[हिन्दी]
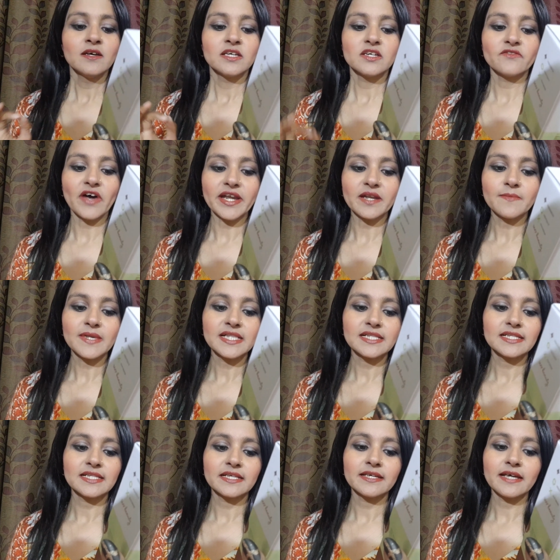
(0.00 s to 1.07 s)
ये वाइटामिन
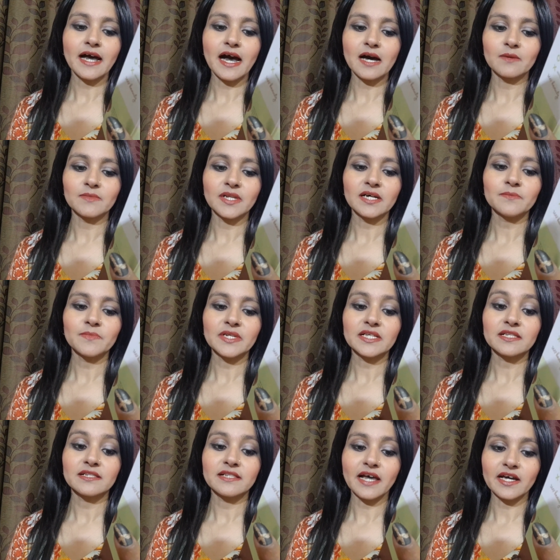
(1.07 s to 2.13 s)
सी आंवला
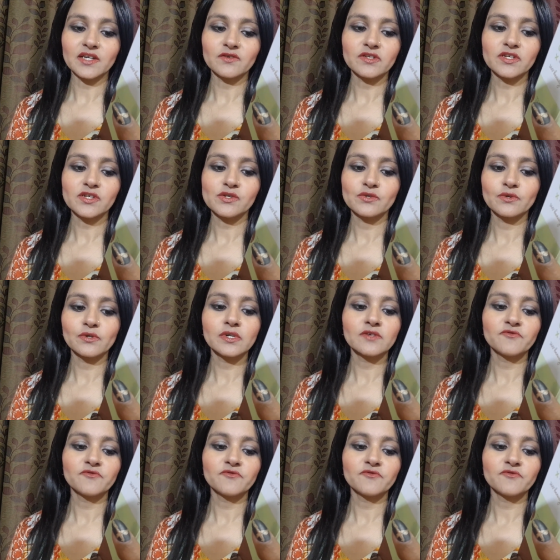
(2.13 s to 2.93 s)
प्लस लैक्यूरिश रूट